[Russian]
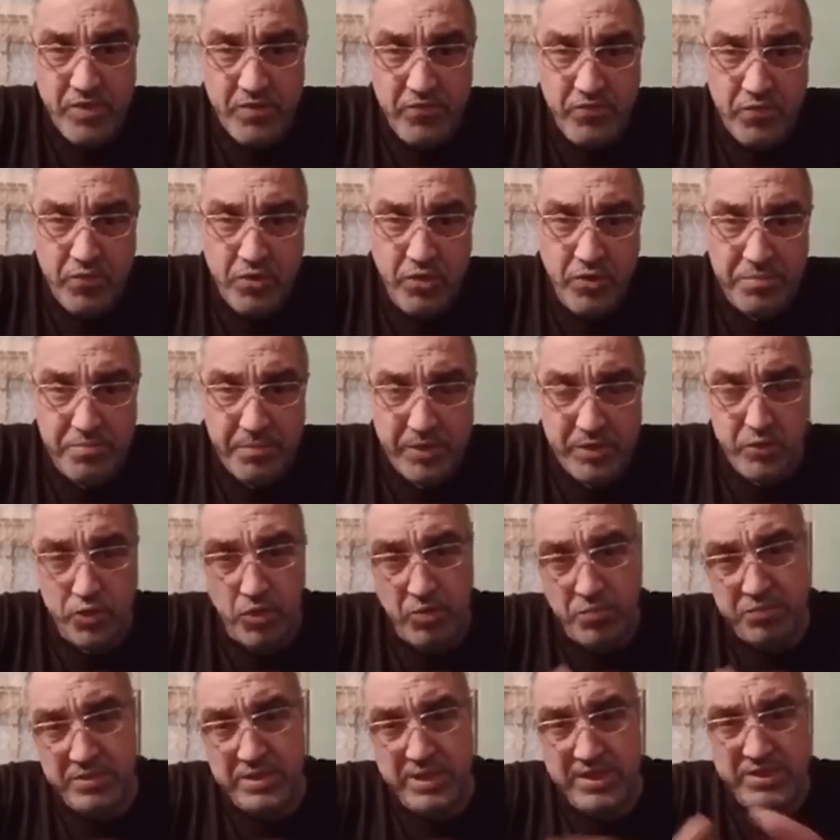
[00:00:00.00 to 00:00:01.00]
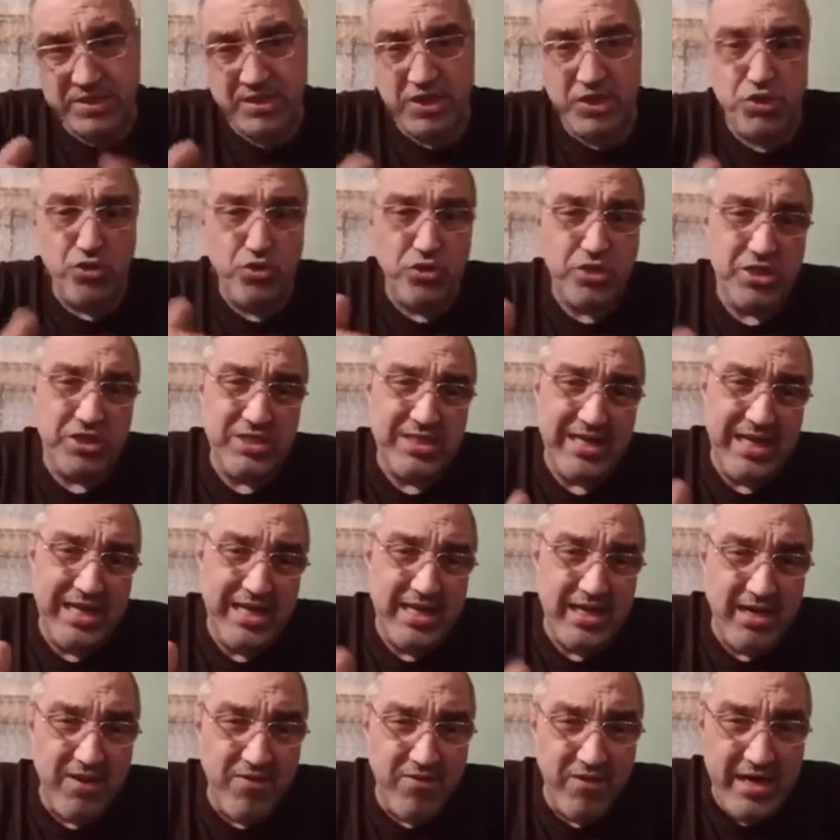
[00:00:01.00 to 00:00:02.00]
Вот, потом, знаете, что-то
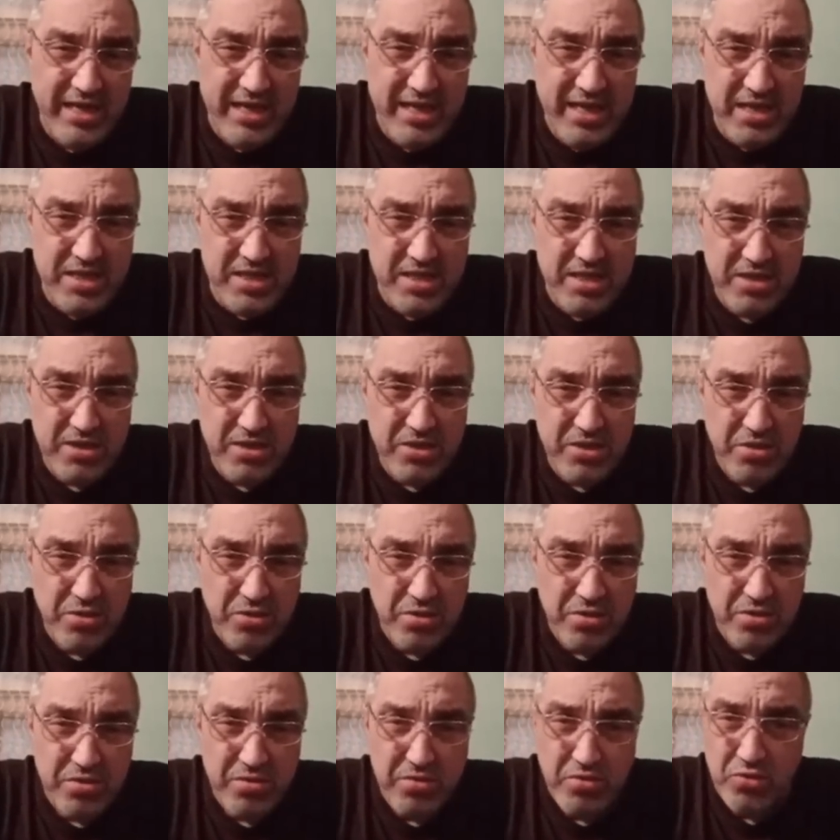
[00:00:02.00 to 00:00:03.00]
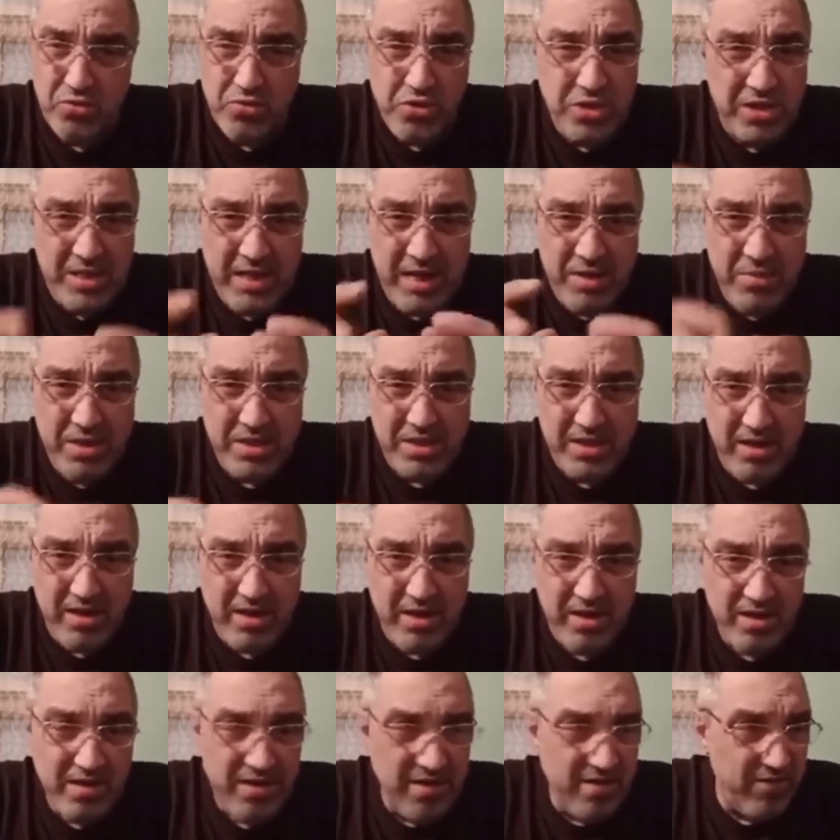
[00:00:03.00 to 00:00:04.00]
стали говорить. Ну, не нам
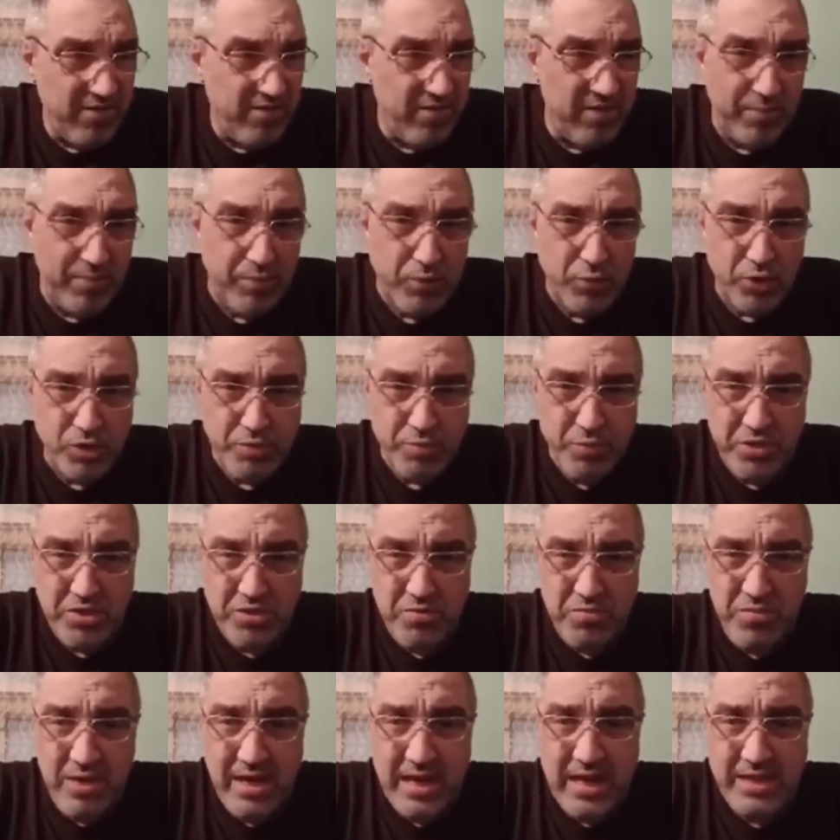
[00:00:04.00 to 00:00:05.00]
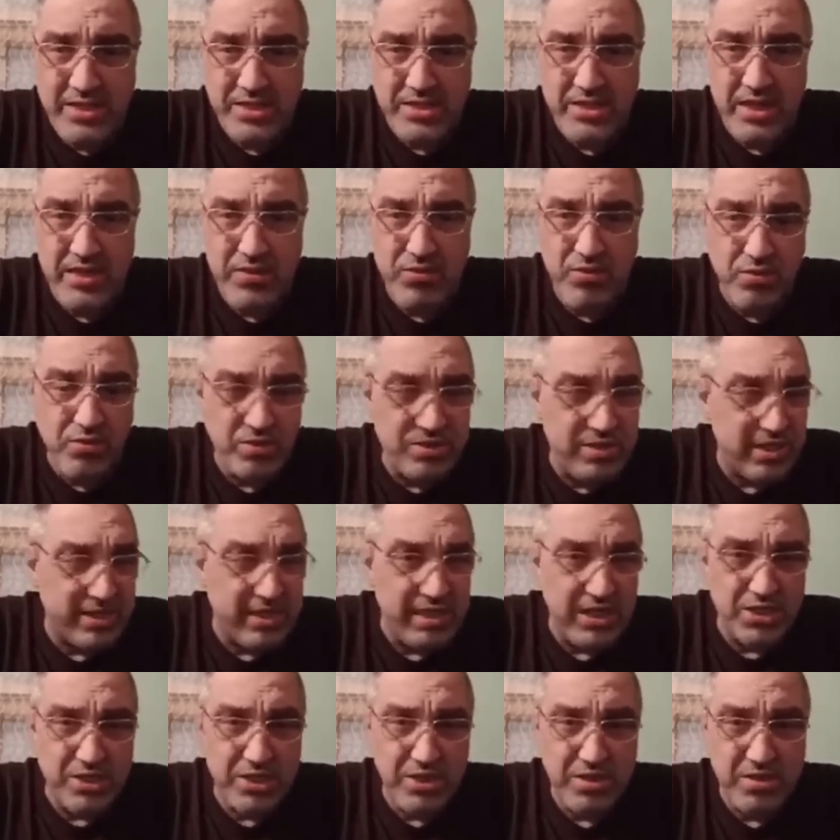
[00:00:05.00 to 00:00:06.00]
это вопрос поднимать за, за
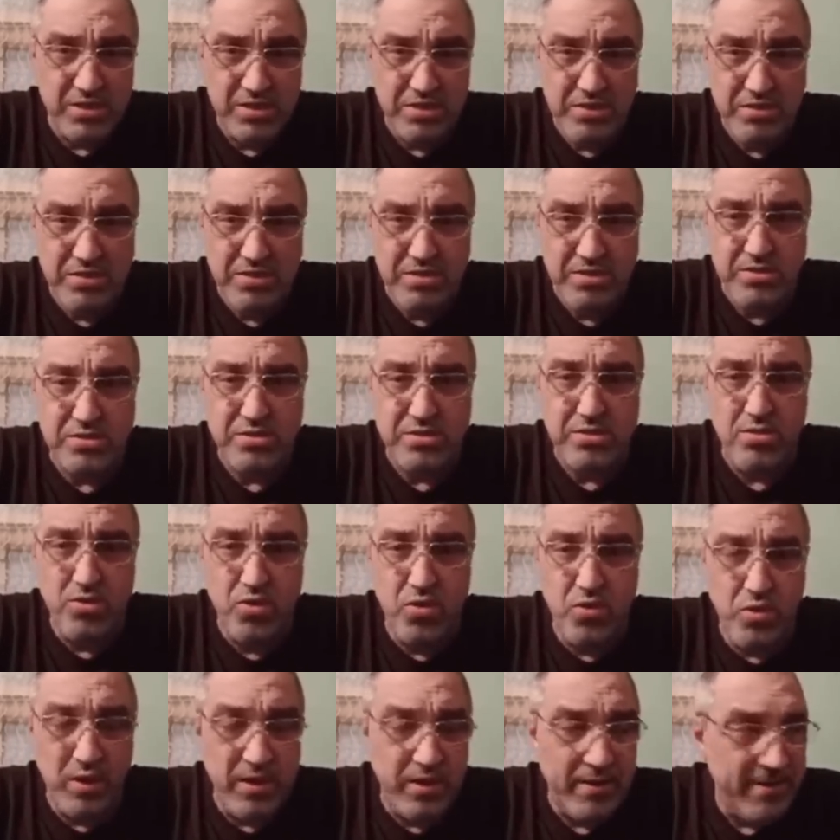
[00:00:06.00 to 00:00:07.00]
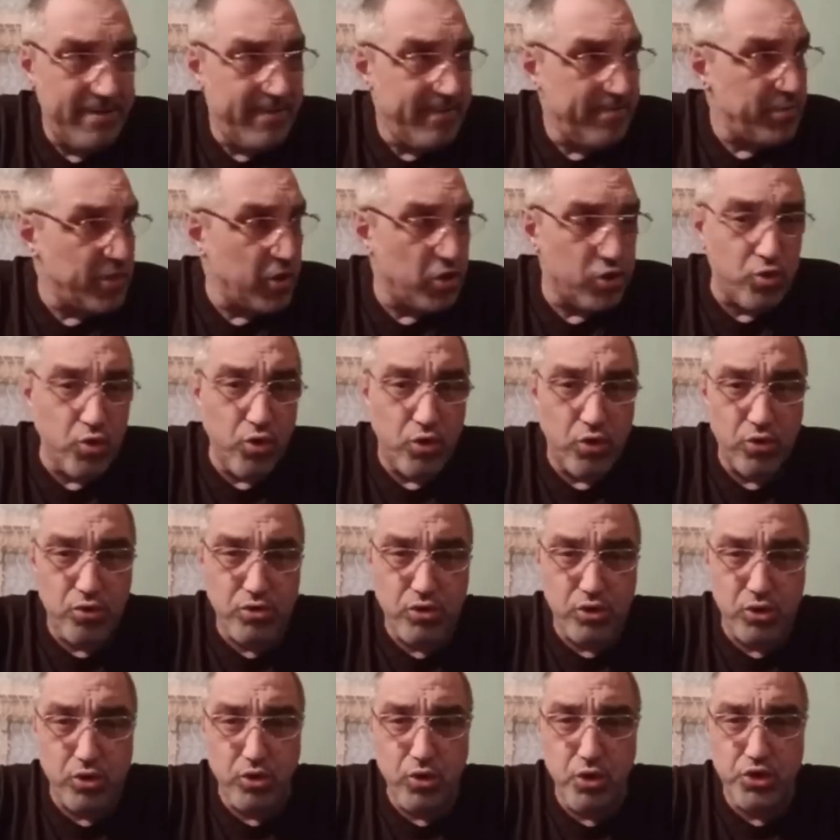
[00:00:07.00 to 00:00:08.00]
каждое слово, кто,
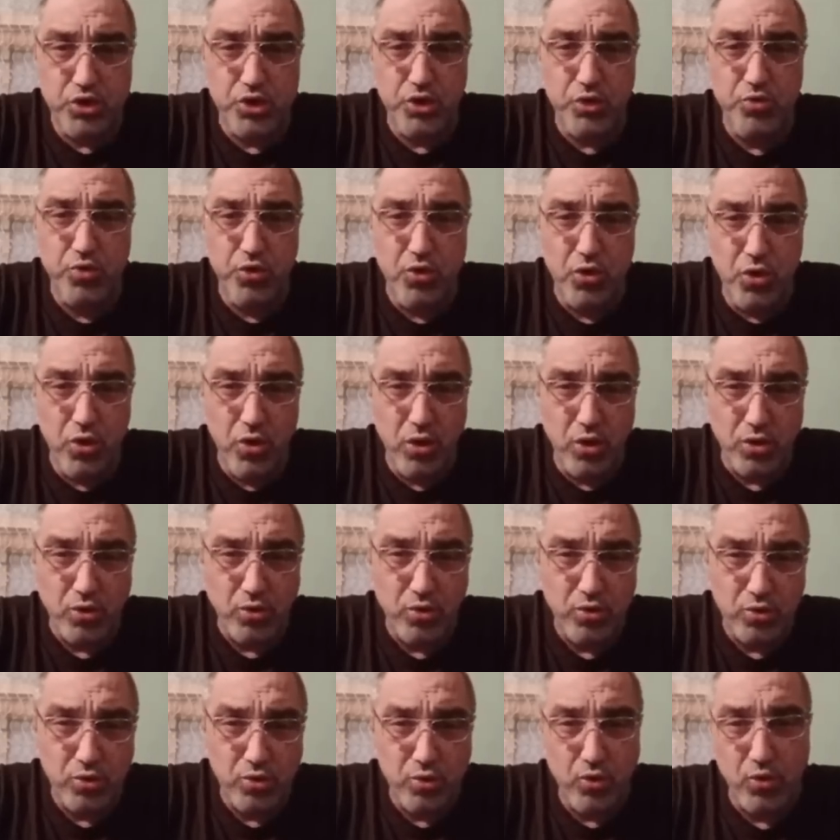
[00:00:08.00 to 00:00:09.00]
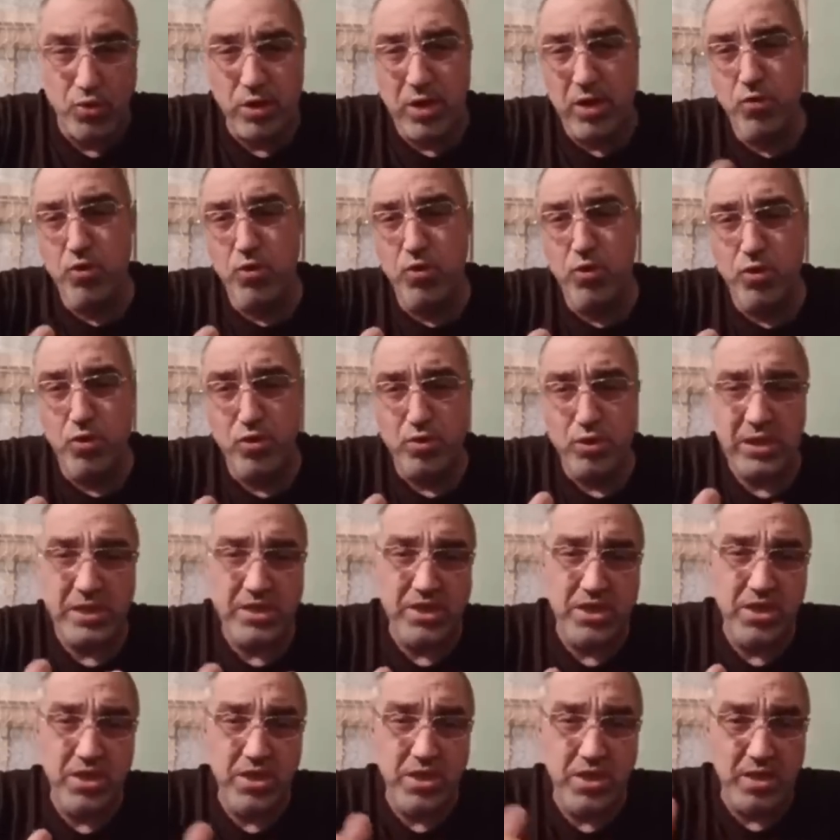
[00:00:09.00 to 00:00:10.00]
кто чего, у кого
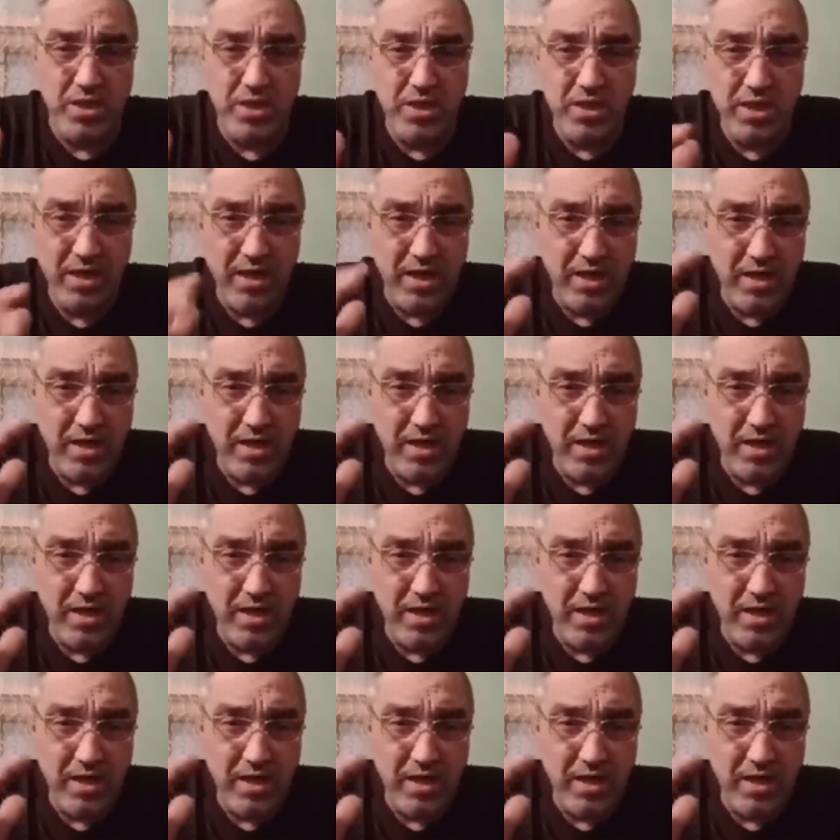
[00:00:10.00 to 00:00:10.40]
какие